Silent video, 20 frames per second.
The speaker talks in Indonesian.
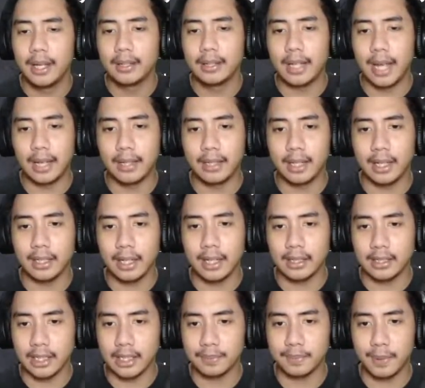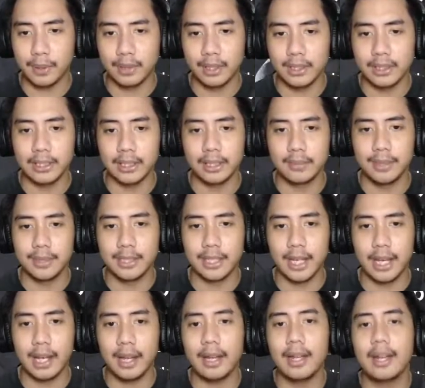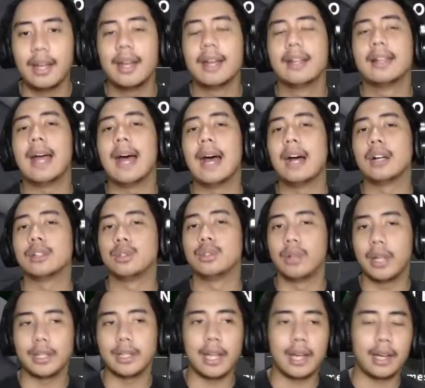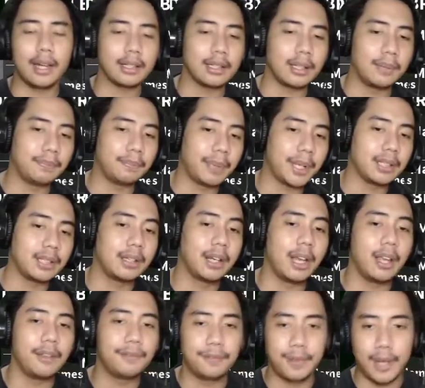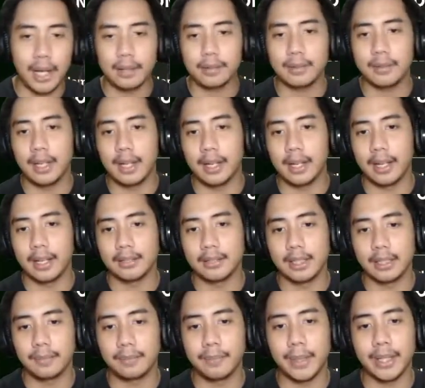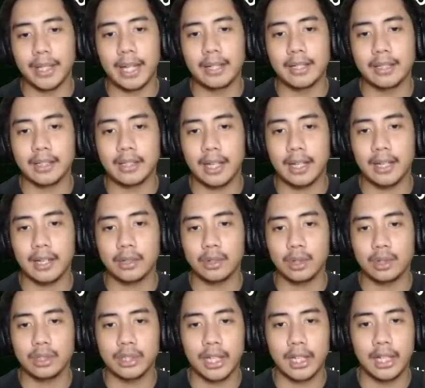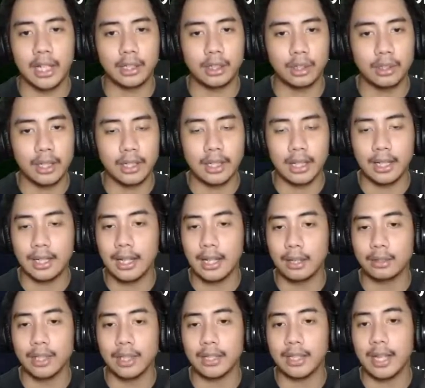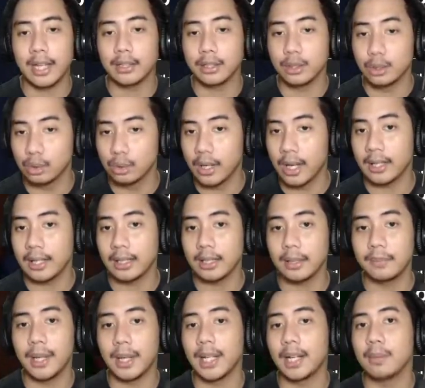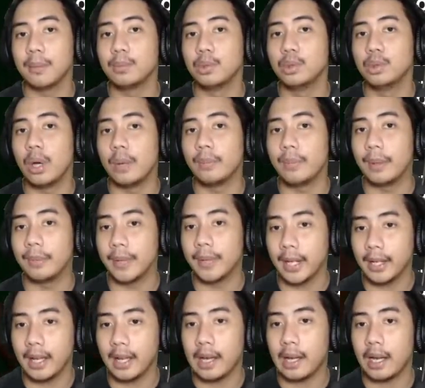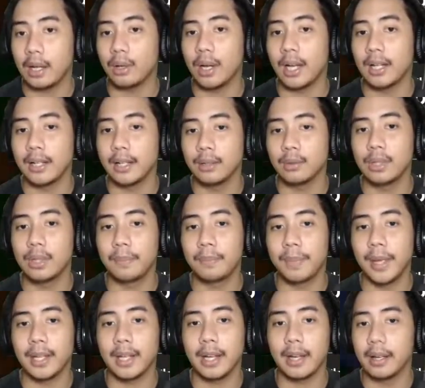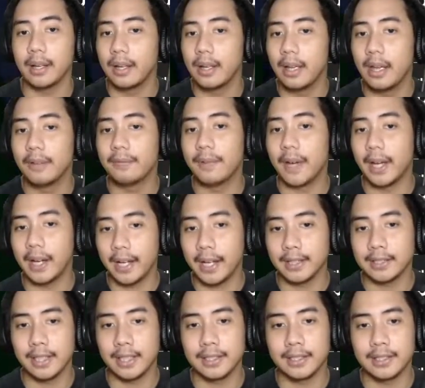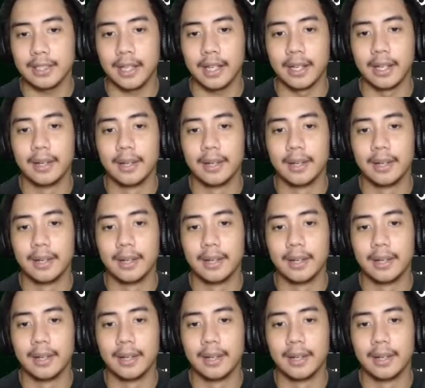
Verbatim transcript: Nah ini kita set spawnnya di sini bisa. Langsung kita ke tempat graveyardnya guys ya. Tempat ada skeleton-skeleton dan kalian harus hati-hati juga. Nanti malah kebunuh sama mereka kalau kalian udah pegang Fire Essence-nya.